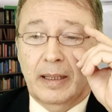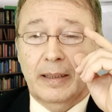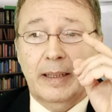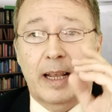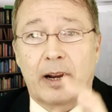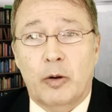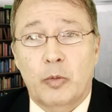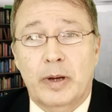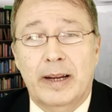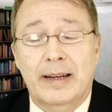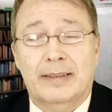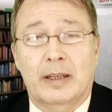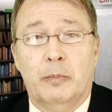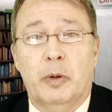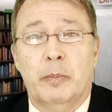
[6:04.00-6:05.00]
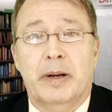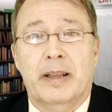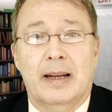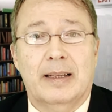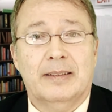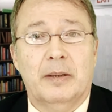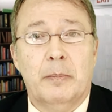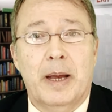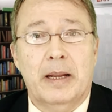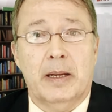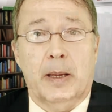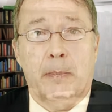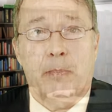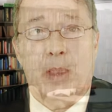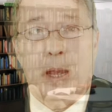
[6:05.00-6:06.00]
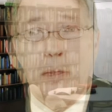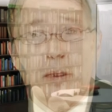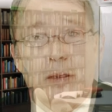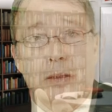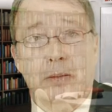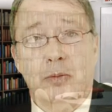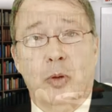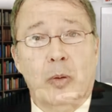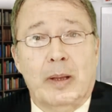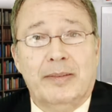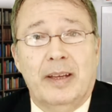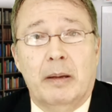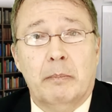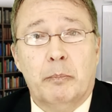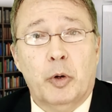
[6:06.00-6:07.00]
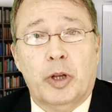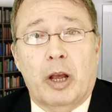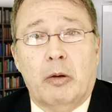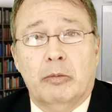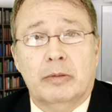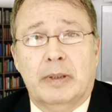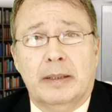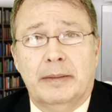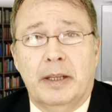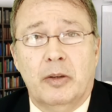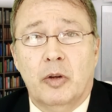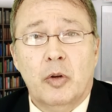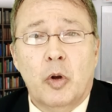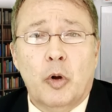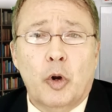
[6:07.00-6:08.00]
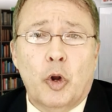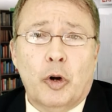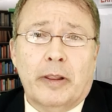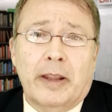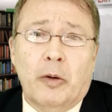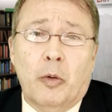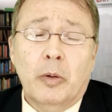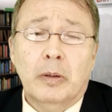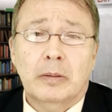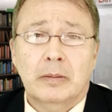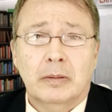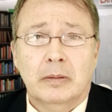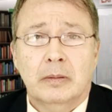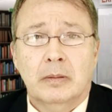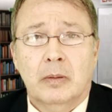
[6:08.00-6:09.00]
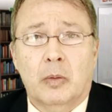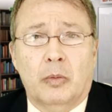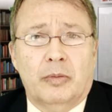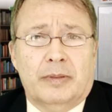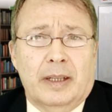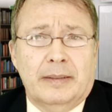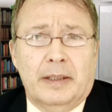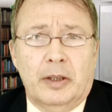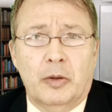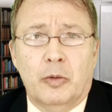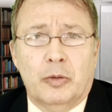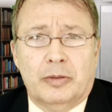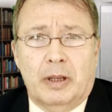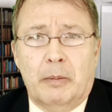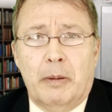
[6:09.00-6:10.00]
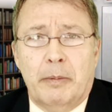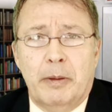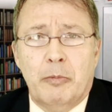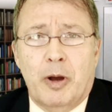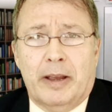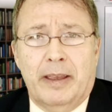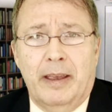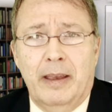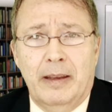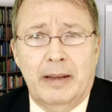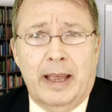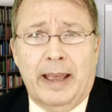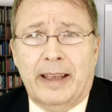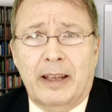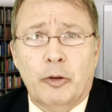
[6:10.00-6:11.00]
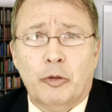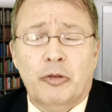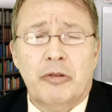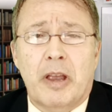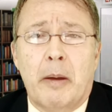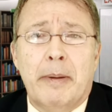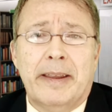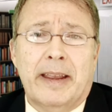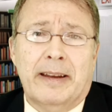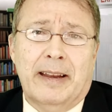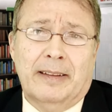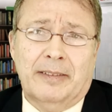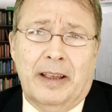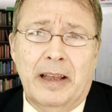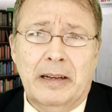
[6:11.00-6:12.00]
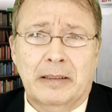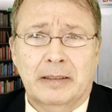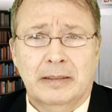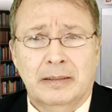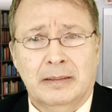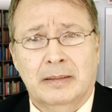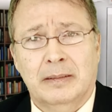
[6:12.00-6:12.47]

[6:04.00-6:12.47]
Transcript: de reunirse el primer día de la semana, no a partir no lo hacían porque Constantino lo, lo ordenó. Constantino no estaba vivo aquí, es que no soñaba ya en nacer